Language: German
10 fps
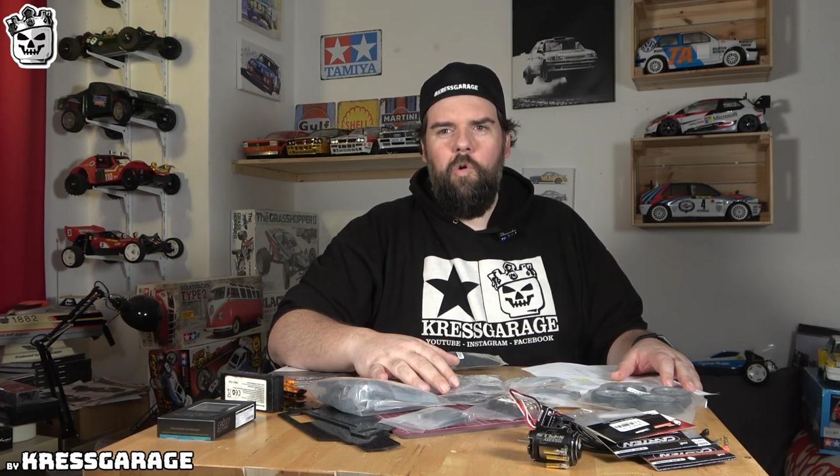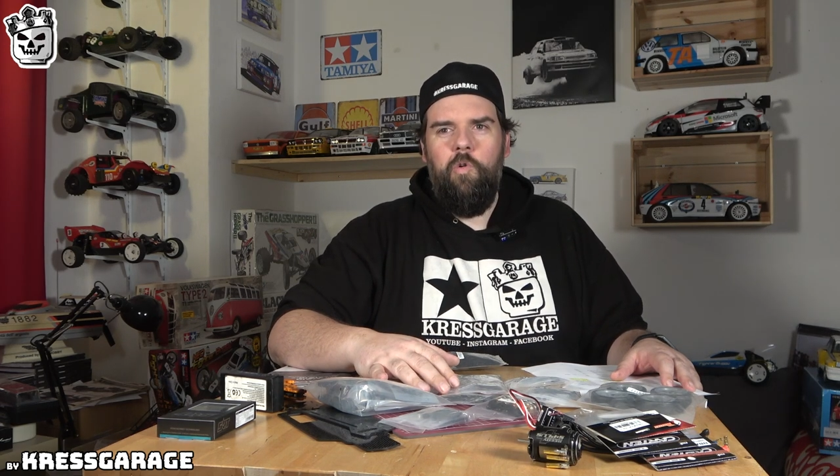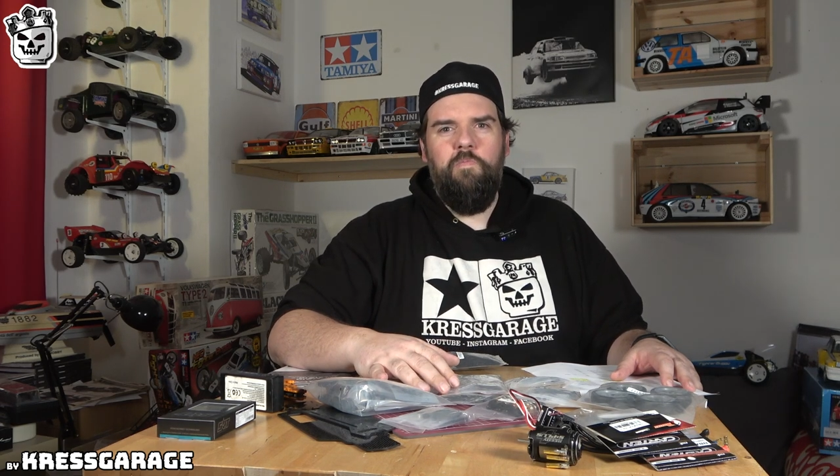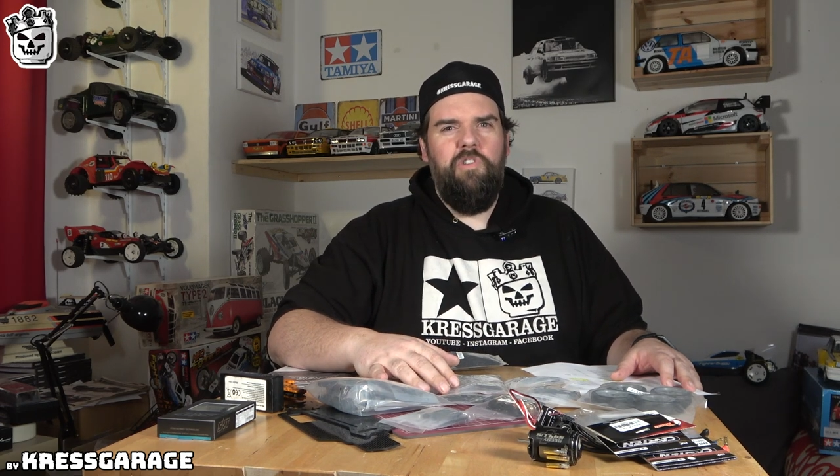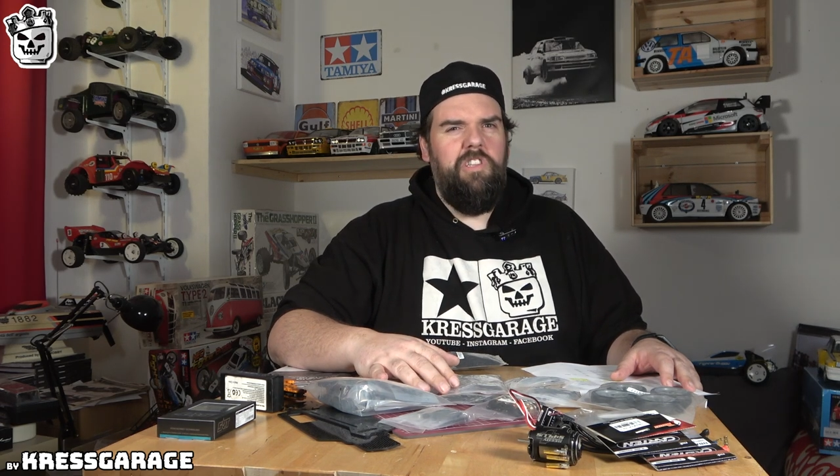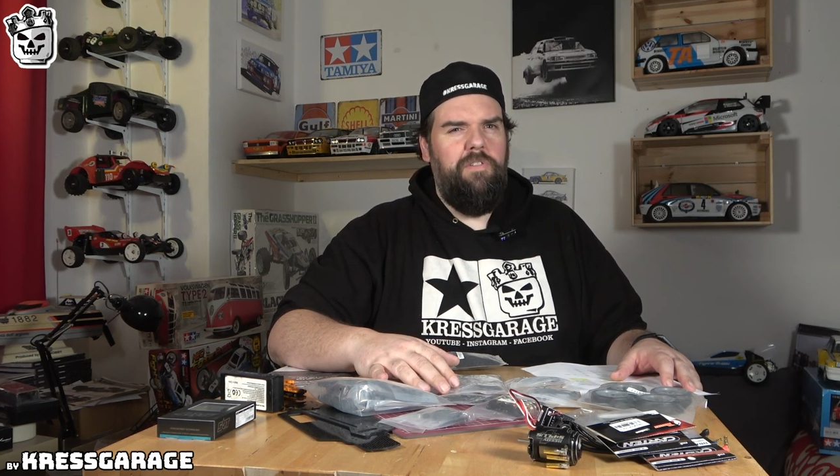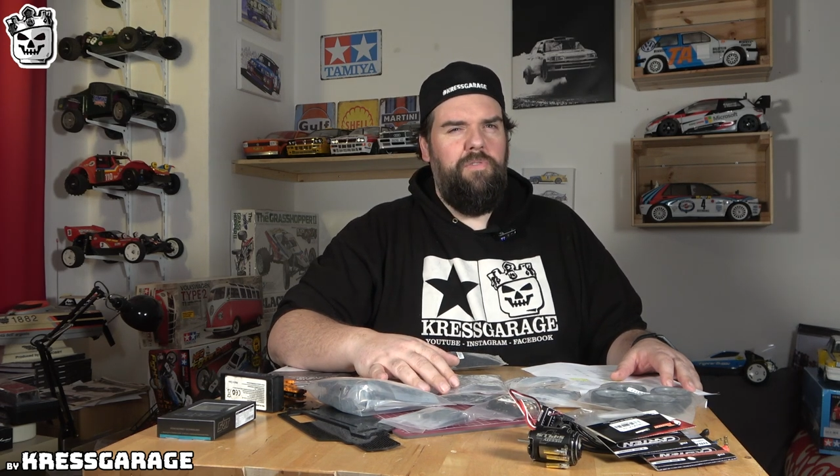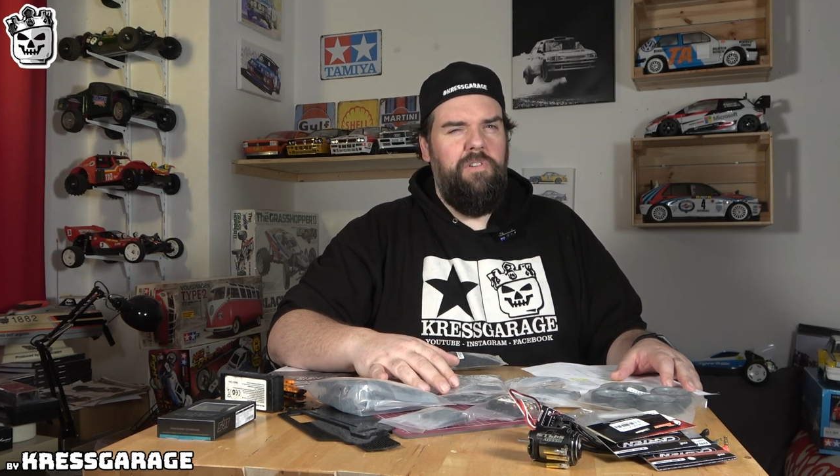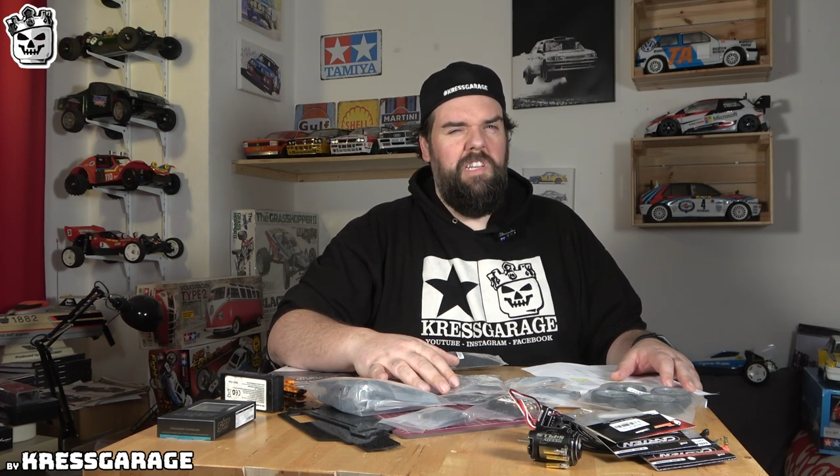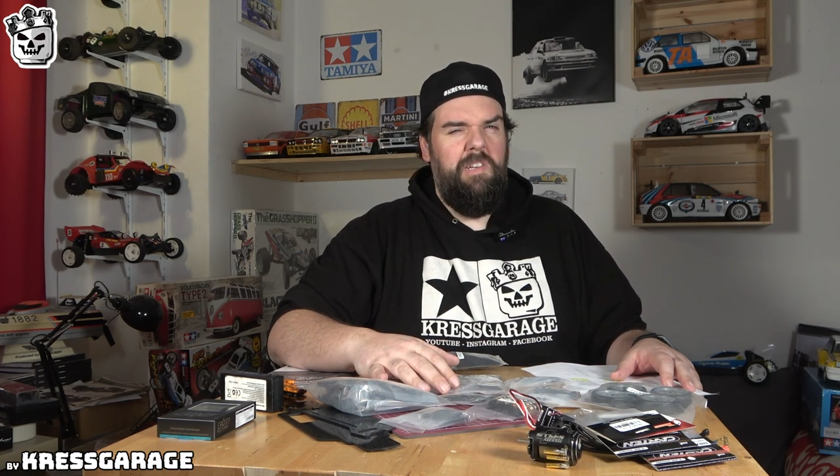und muss
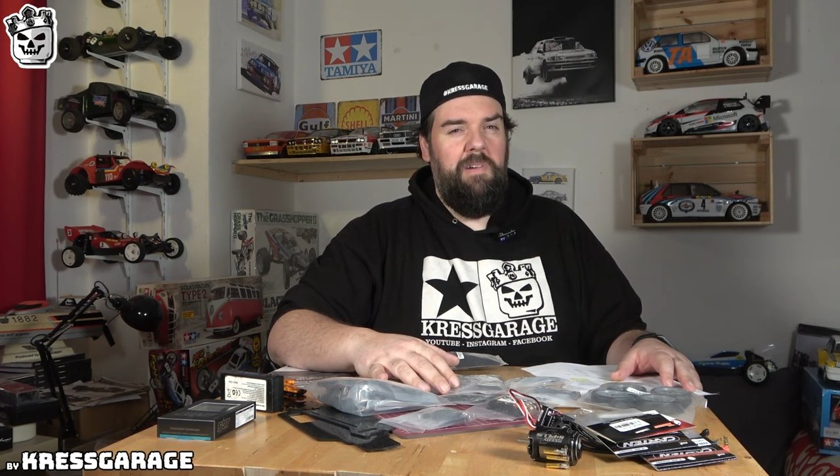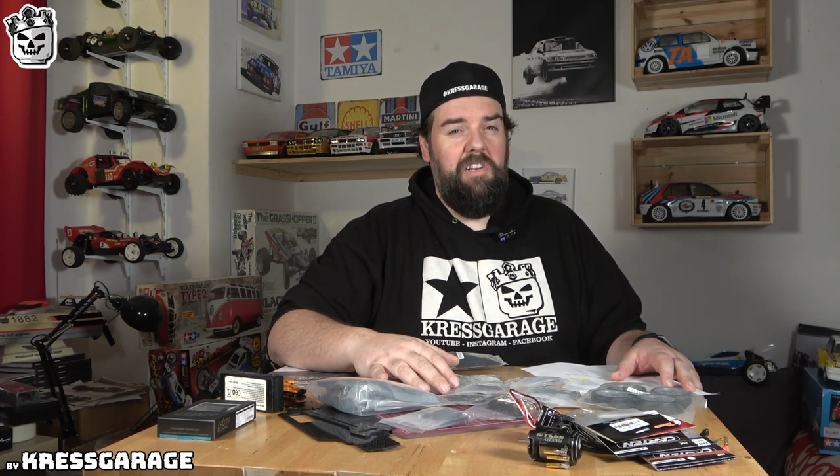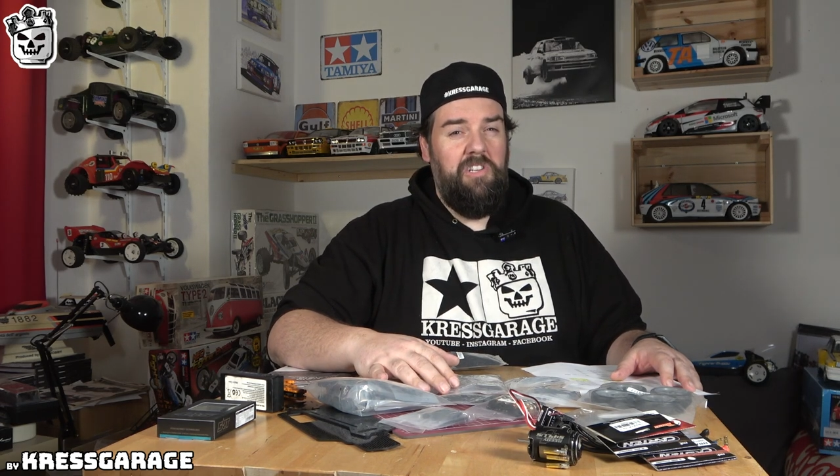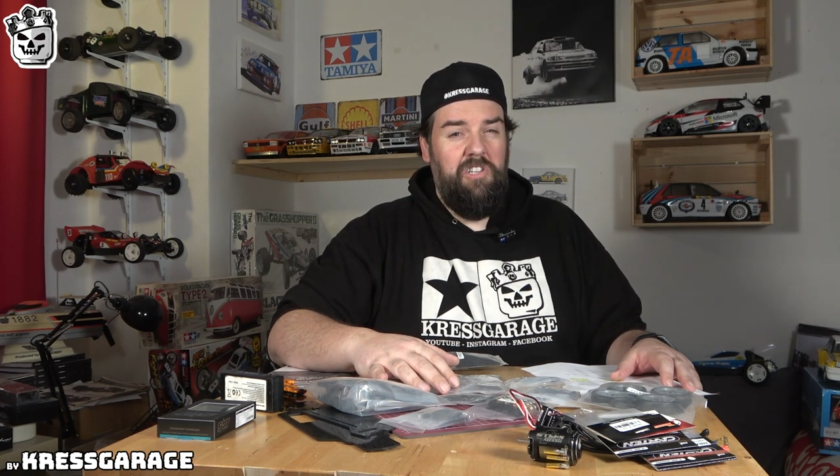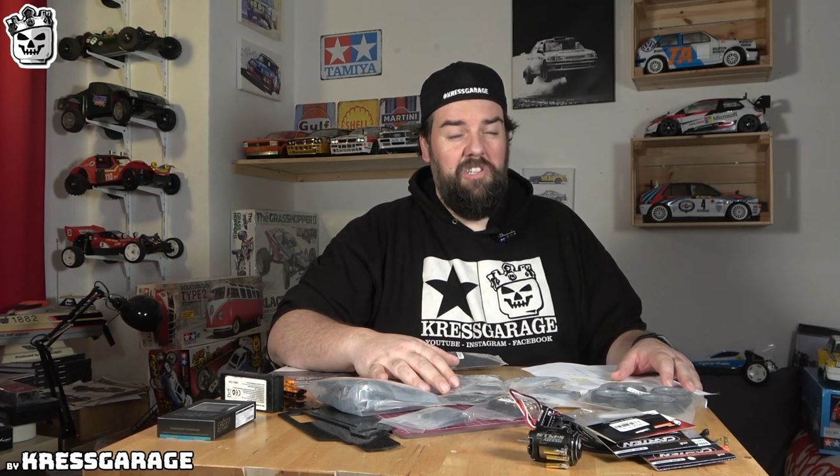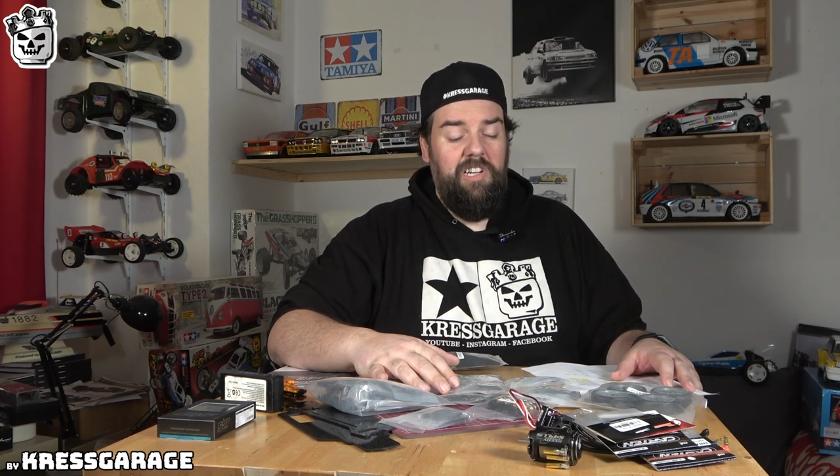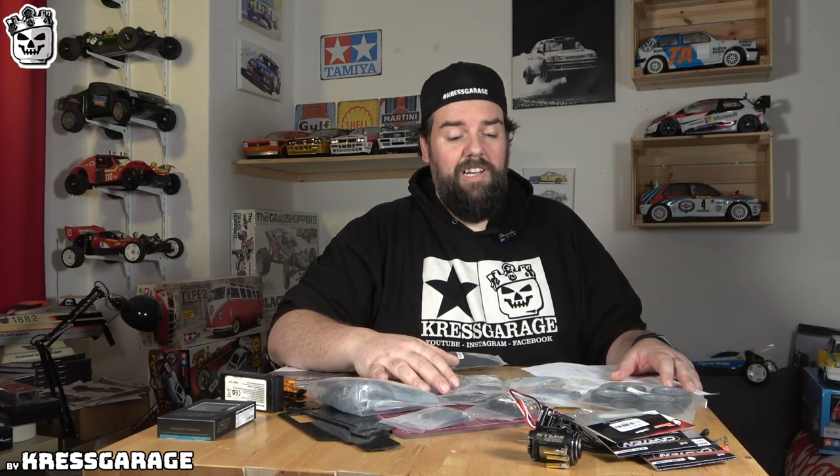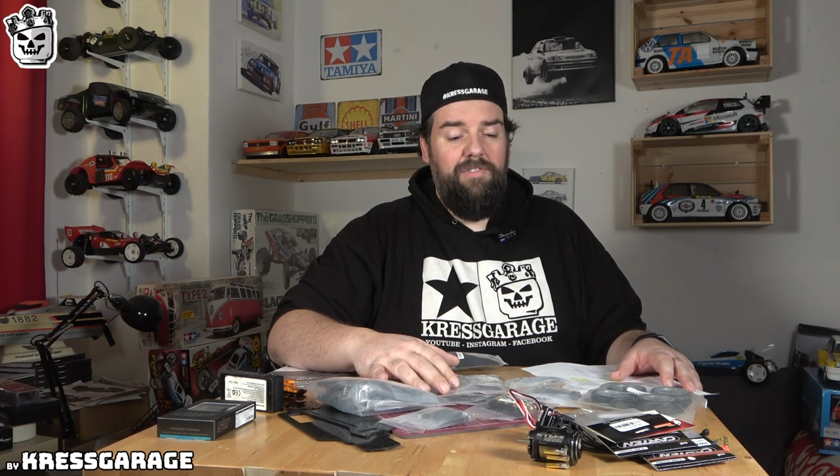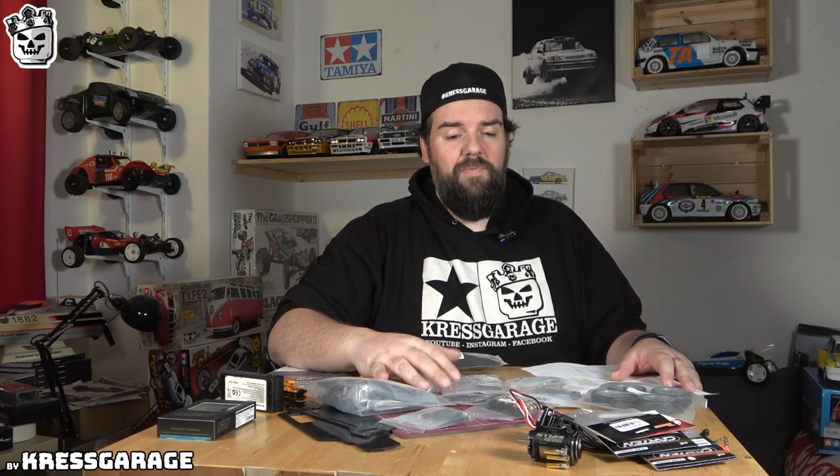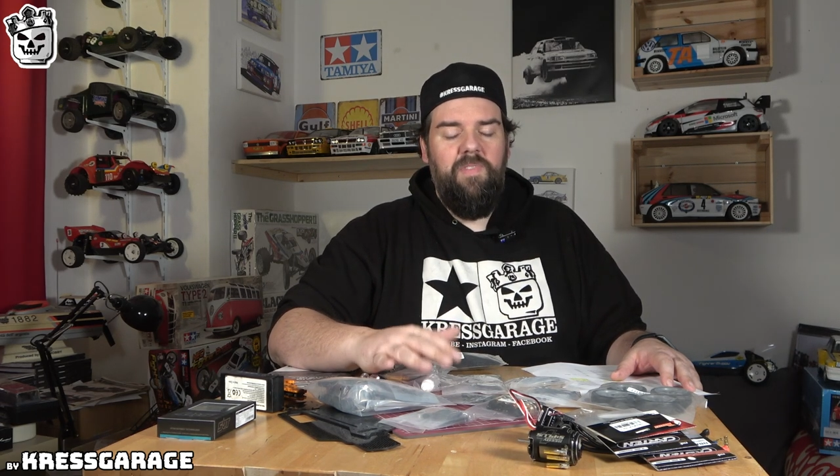dafür nicht in meine Tasche
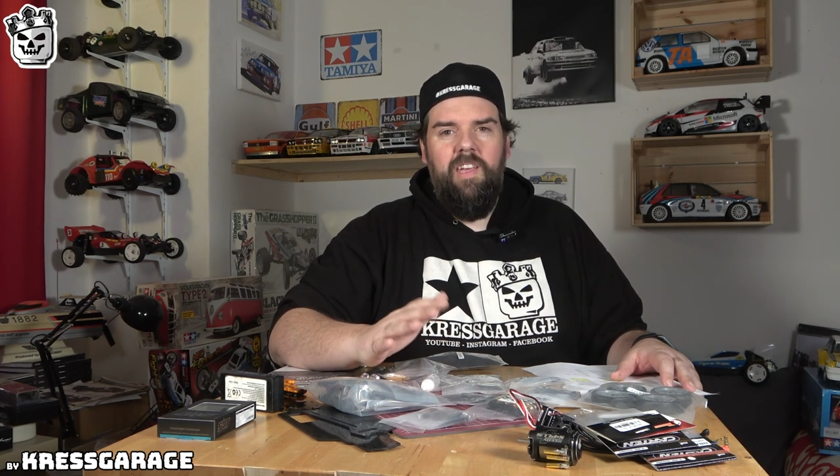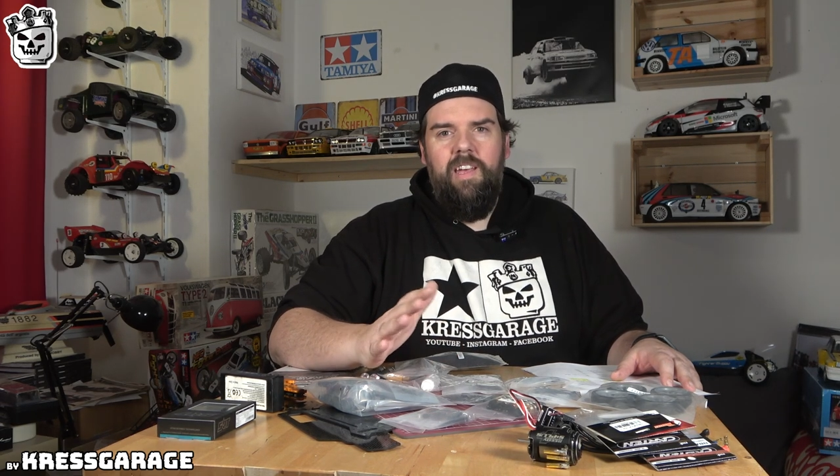greifen.